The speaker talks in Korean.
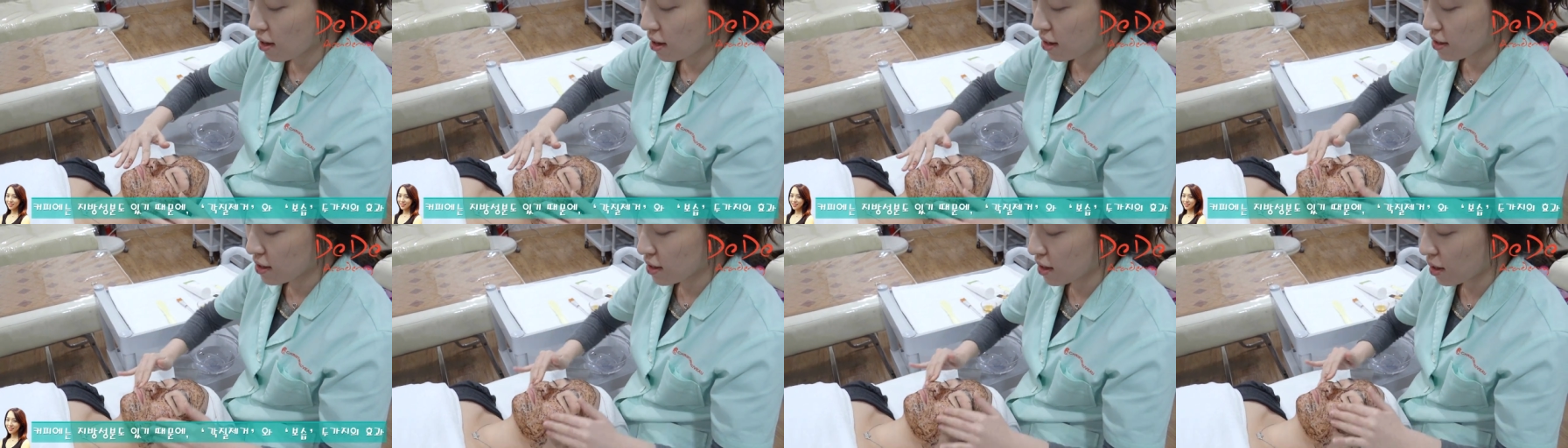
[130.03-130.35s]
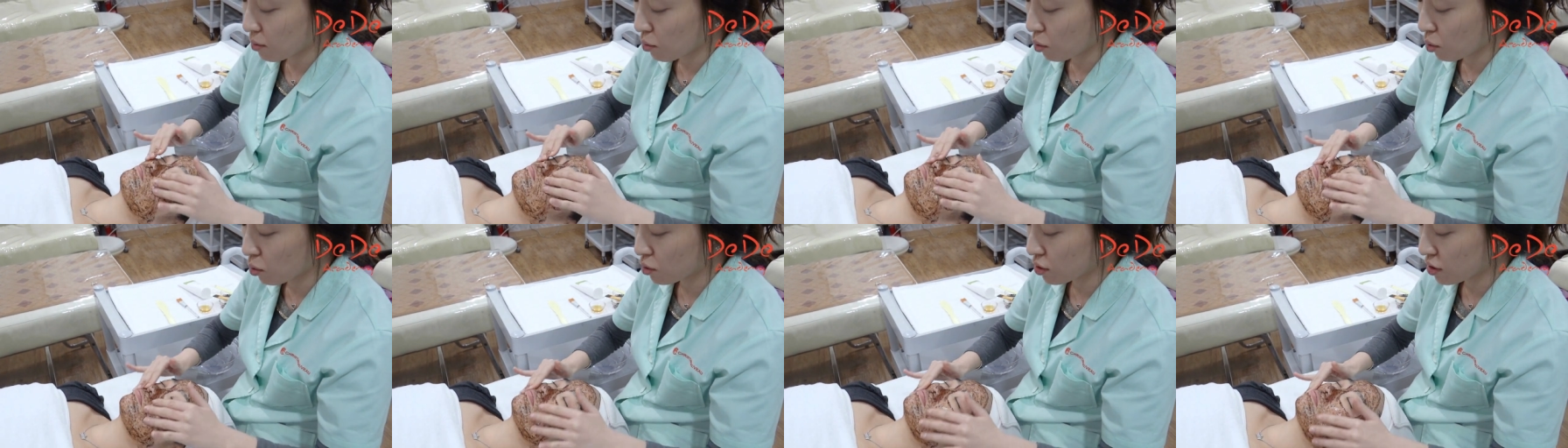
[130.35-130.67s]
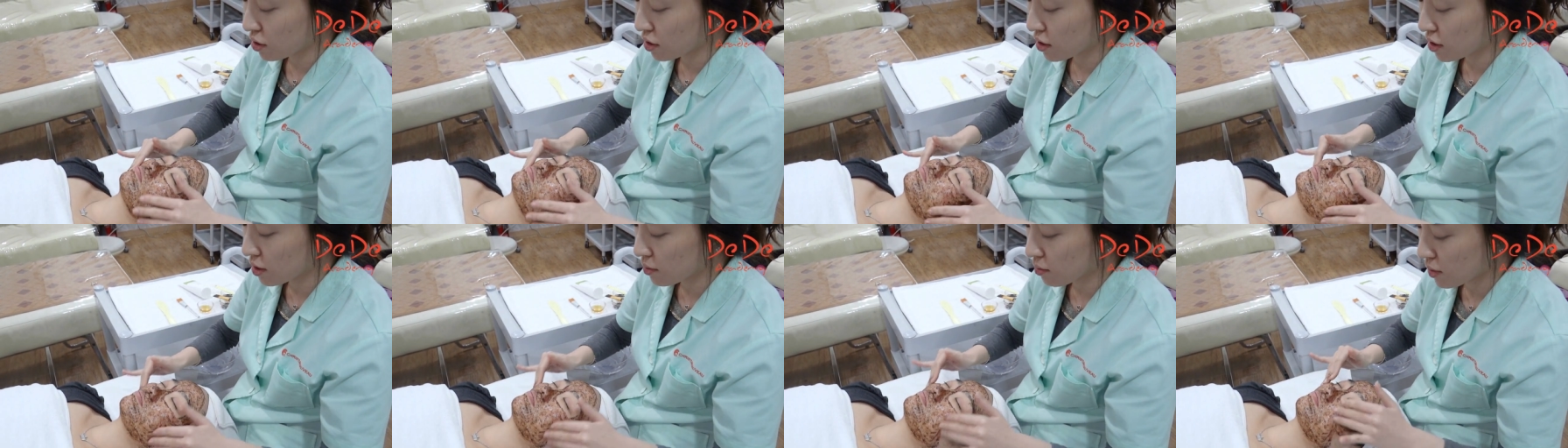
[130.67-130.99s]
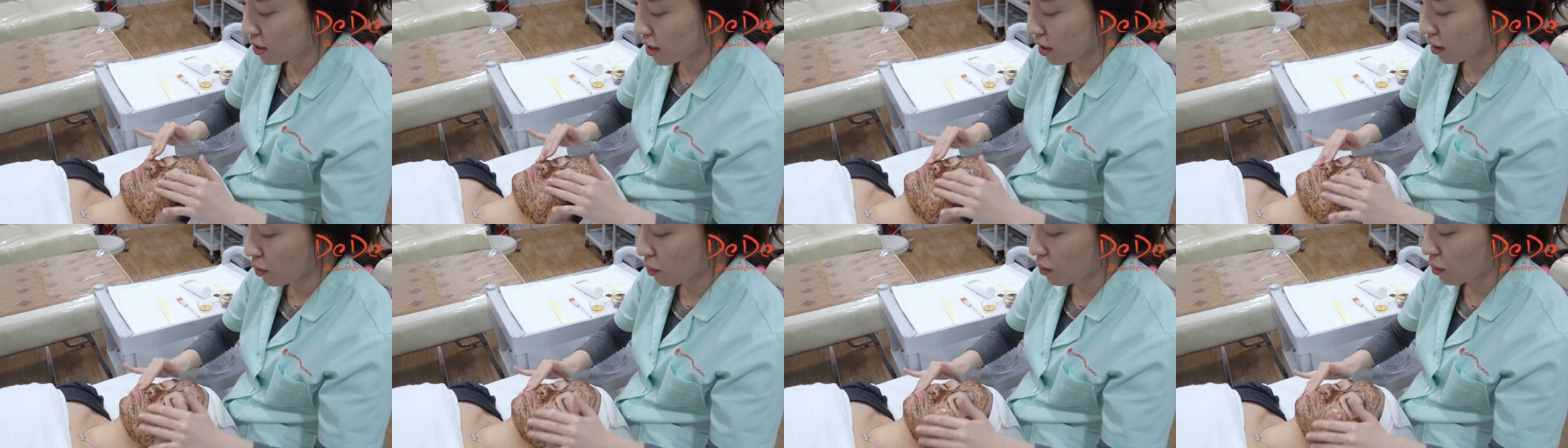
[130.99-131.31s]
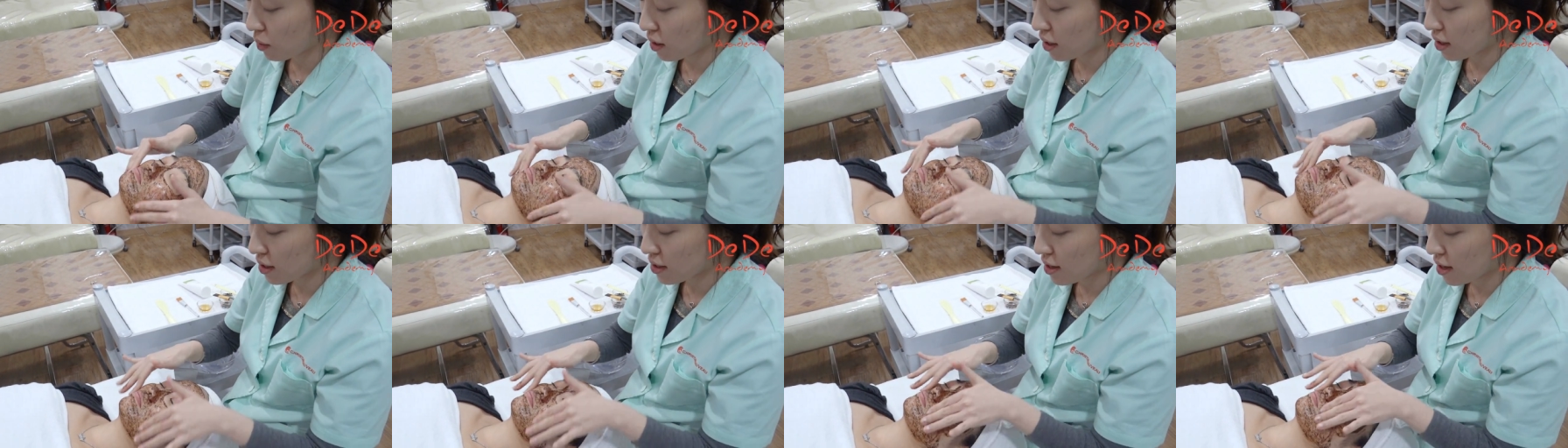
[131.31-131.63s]
이제 보습
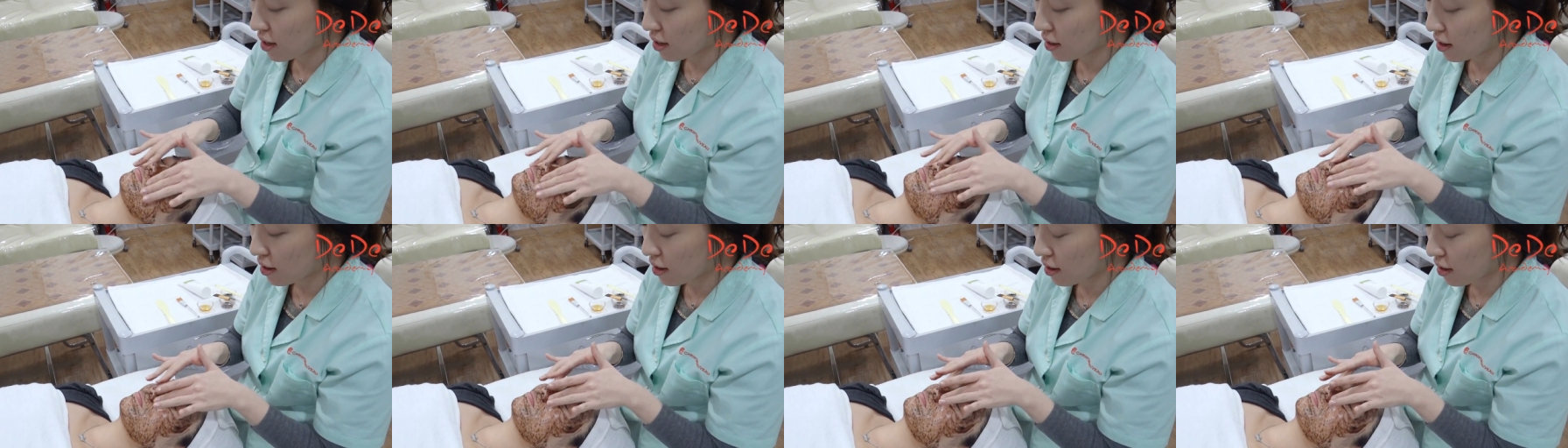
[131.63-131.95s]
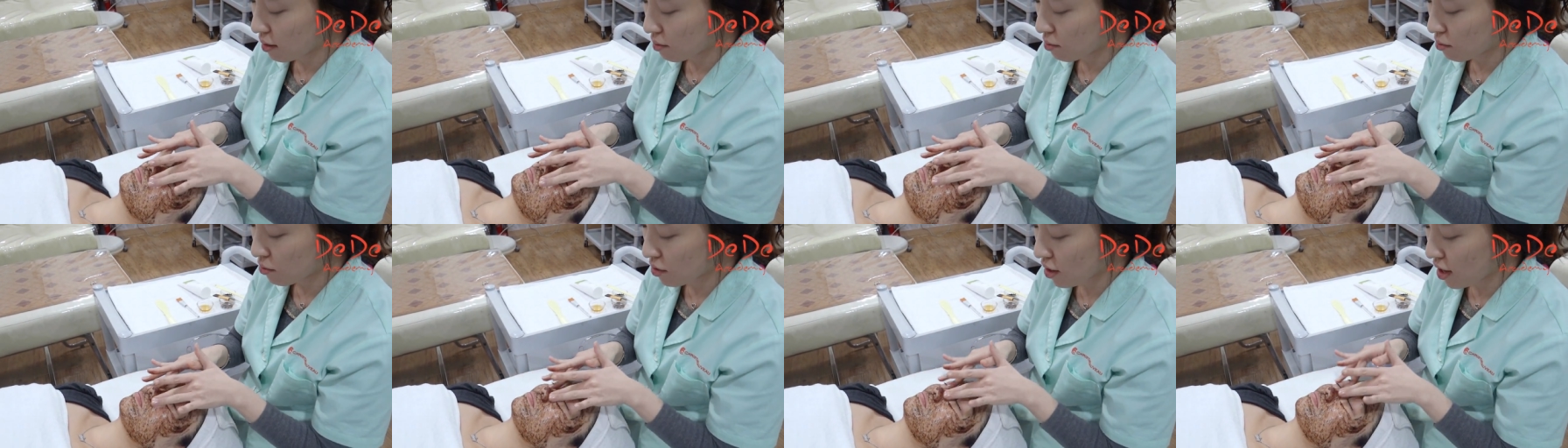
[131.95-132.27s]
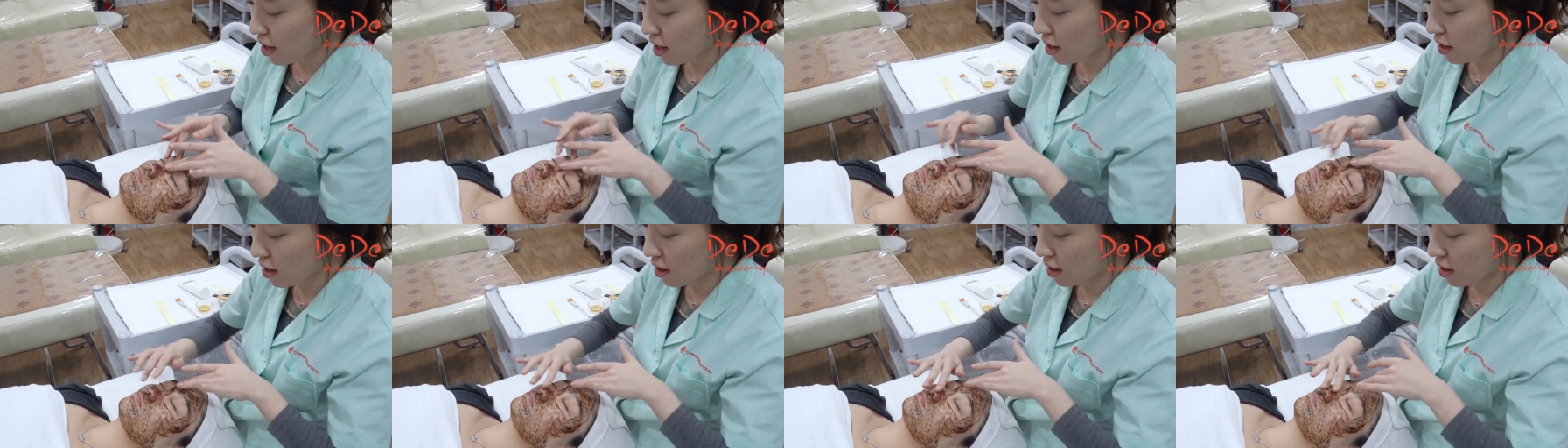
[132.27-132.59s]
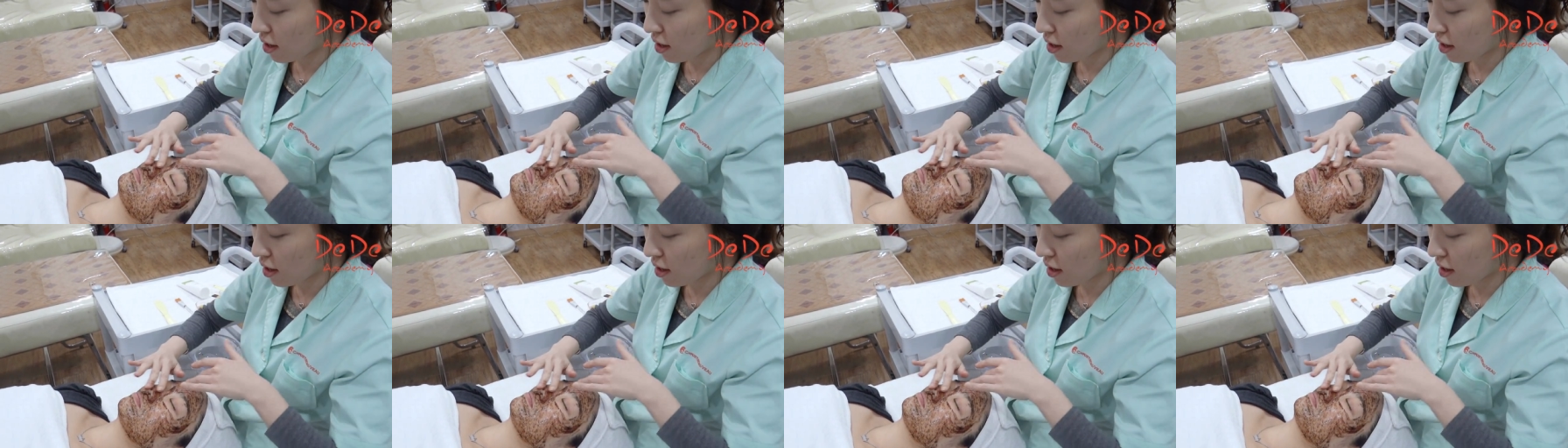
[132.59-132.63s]
작용까지 하기 때문에